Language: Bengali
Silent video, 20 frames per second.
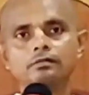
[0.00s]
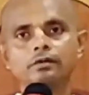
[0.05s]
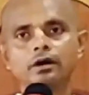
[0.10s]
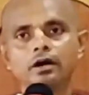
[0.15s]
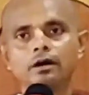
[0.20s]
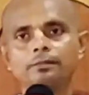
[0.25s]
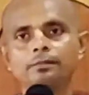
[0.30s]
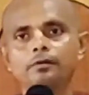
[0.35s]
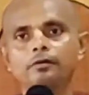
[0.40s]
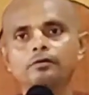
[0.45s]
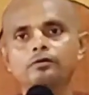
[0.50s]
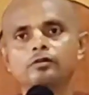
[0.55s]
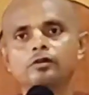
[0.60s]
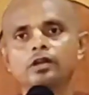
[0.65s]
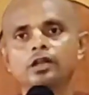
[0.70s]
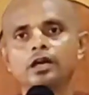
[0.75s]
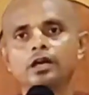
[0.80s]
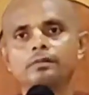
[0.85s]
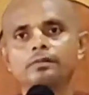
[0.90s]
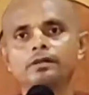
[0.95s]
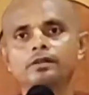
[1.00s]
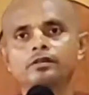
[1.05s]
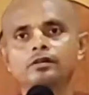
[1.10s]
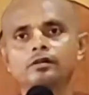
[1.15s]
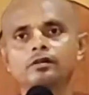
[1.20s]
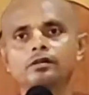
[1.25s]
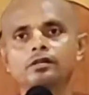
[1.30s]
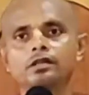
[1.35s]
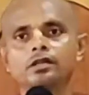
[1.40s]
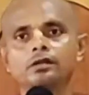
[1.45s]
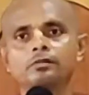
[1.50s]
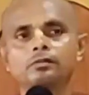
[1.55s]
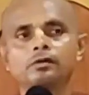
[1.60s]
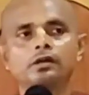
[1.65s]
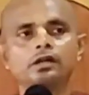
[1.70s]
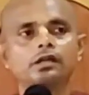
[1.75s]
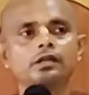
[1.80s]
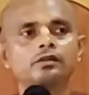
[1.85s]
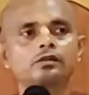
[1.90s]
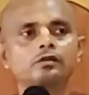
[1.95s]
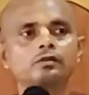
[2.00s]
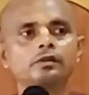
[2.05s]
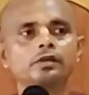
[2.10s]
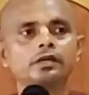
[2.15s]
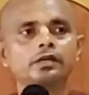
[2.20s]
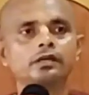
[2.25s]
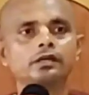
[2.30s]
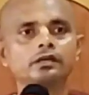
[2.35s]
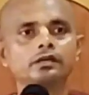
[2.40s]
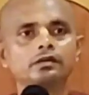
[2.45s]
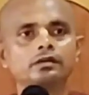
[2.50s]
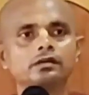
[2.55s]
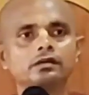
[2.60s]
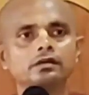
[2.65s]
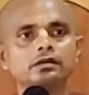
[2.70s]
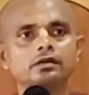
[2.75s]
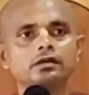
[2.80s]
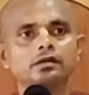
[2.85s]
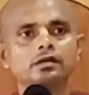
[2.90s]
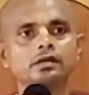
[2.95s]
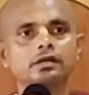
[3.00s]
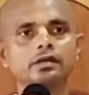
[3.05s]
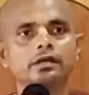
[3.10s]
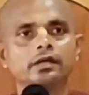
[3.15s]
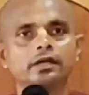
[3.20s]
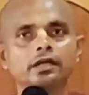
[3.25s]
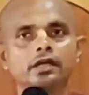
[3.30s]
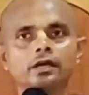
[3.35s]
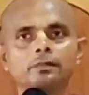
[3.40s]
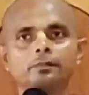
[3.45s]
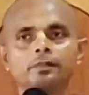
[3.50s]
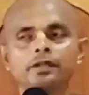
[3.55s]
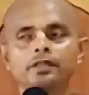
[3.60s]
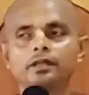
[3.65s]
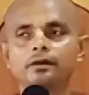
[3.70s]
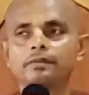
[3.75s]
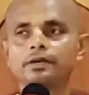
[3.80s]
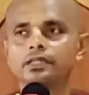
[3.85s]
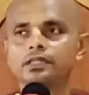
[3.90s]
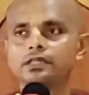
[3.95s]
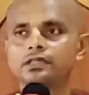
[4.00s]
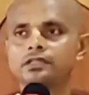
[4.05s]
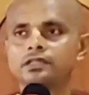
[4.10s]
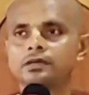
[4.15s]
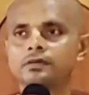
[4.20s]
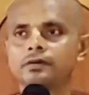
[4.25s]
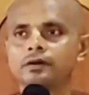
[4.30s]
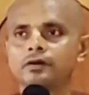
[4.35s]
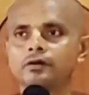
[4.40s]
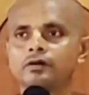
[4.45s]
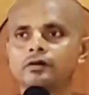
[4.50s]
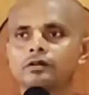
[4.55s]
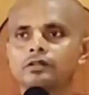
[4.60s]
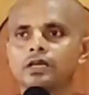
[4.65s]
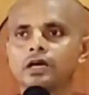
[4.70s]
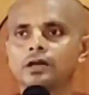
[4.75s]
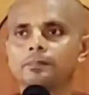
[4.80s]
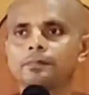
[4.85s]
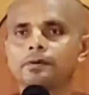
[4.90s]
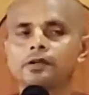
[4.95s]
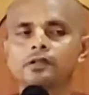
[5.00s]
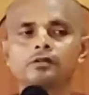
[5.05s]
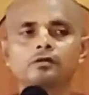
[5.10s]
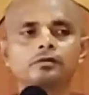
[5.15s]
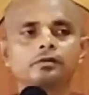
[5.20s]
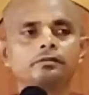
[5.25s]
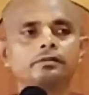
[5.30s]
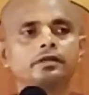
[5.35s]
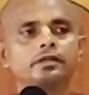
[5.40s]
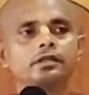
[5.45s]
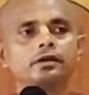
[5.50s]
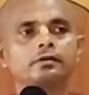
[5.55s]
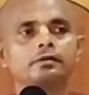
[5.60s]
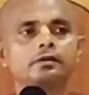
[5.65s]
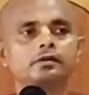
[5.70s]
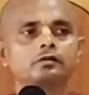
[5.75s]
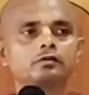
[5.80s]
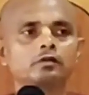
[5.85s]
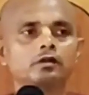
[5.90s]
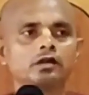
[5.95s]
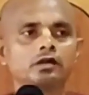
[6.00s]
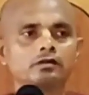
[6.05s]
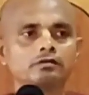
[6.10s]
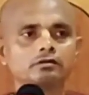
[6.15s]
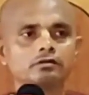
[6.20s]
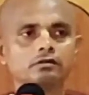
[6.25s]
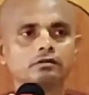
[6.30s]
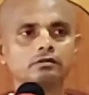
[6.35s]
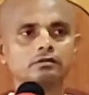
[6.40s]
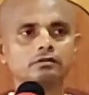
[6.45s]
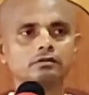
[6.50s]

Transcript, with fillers: মহাপ্রভু চলে আসবেন তখন তিনি বললেন তুমি গৃহে পিতামাতার সেবা করো তারপরে তুমি বৃন্দাবনে চলে আসো